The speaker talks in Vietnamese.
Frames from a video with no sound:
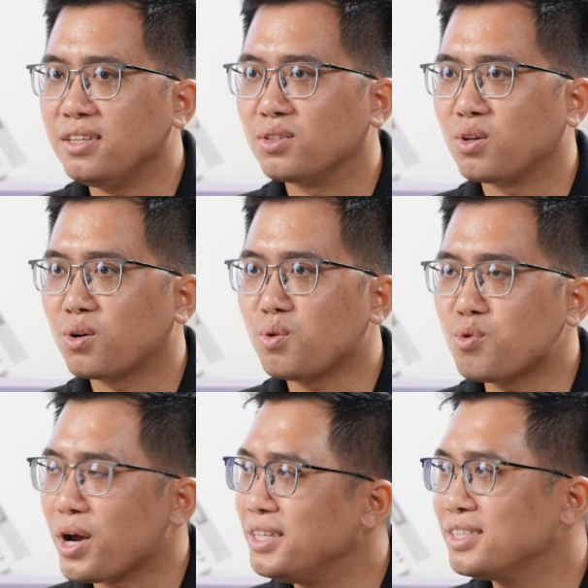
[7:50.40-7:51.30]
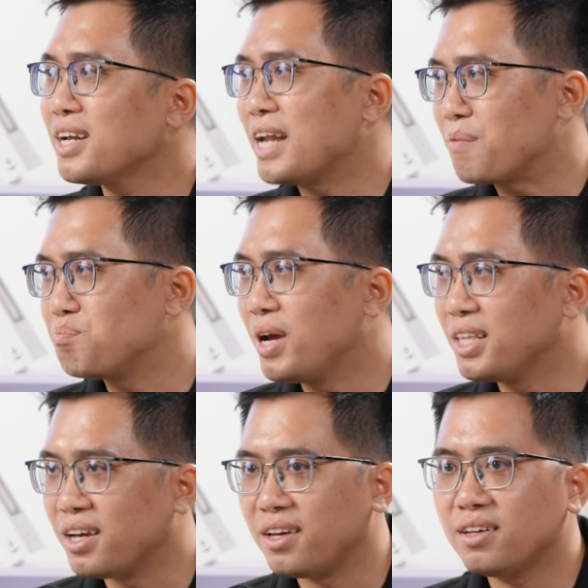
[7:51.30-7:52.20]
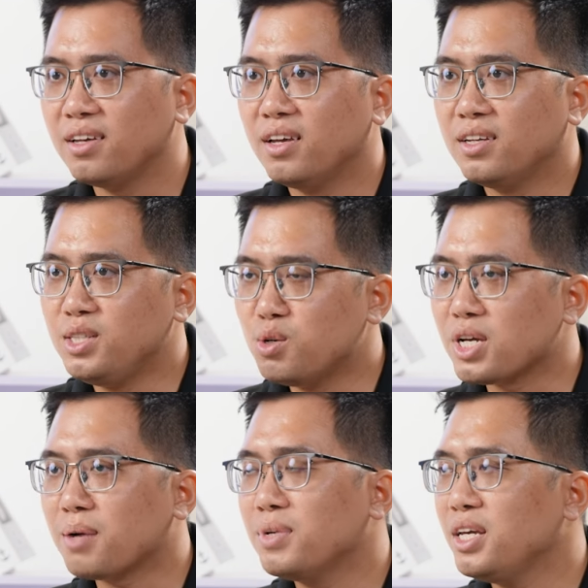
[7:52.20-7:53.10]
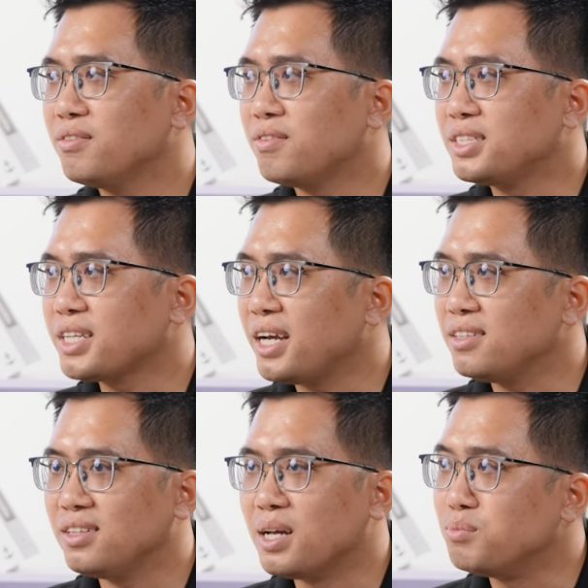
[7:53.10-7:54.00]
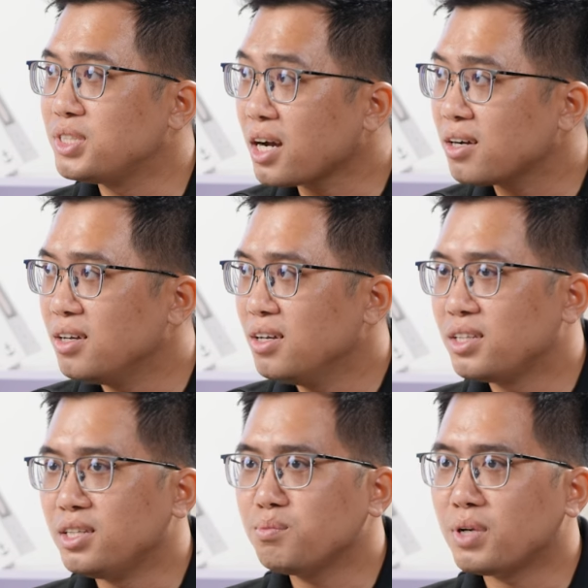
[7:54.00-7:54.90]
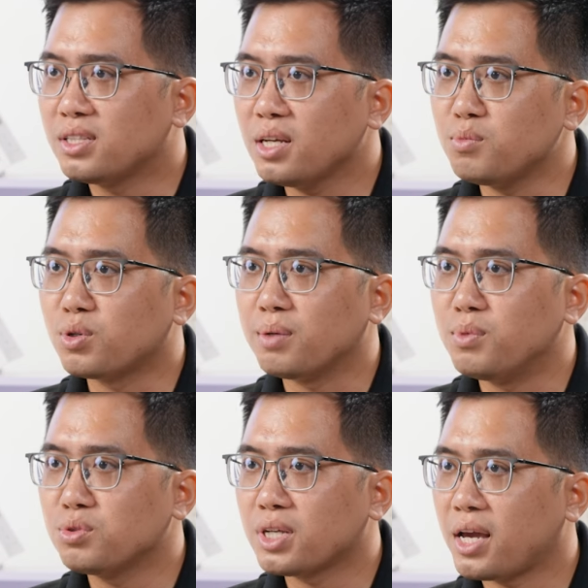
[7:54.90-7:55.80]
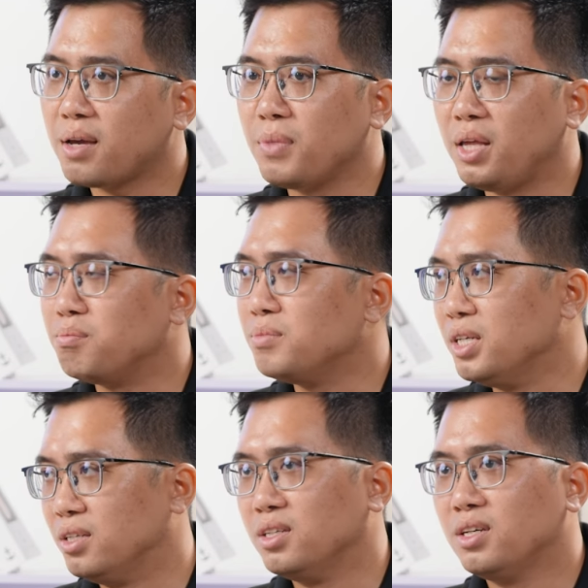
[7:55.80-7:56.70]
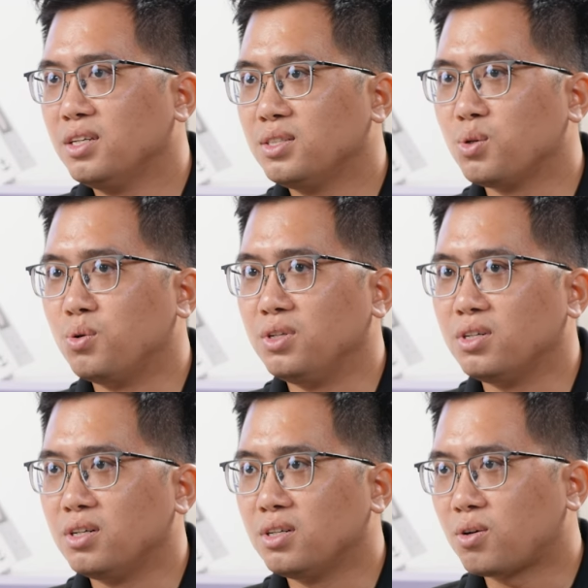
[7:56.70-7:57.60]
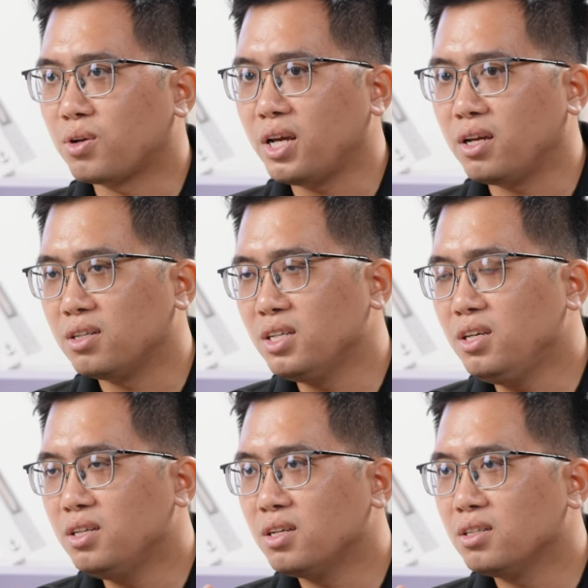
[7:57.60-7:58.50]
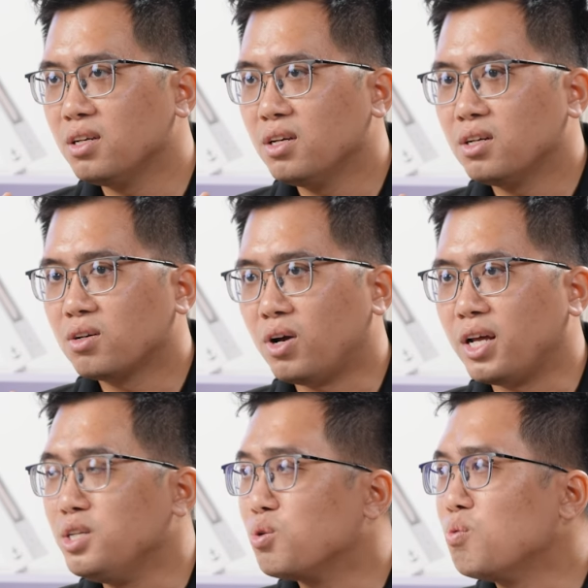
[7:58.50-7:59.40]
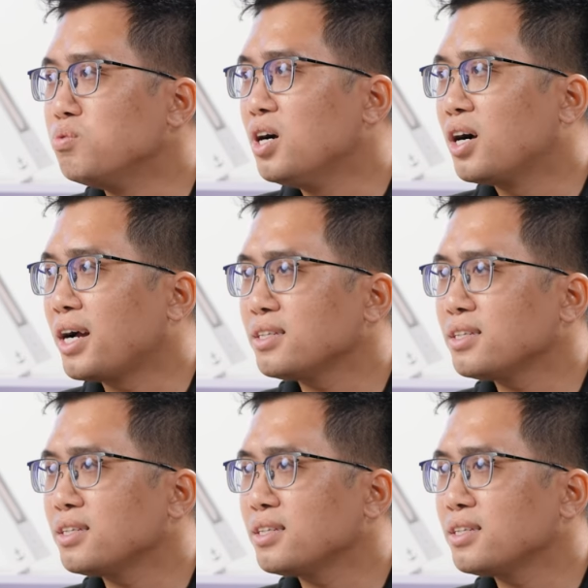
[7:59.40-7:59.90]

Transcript: thì nó có một ngoại hình rất là đẹp, bề thế, nhiều trang bị và chạy thì đầm chắc. Thế nhưng mà thích một cái mẫu xe bền bỉ, rồi uh, có thể đi uh, gọi là nhiều cung đường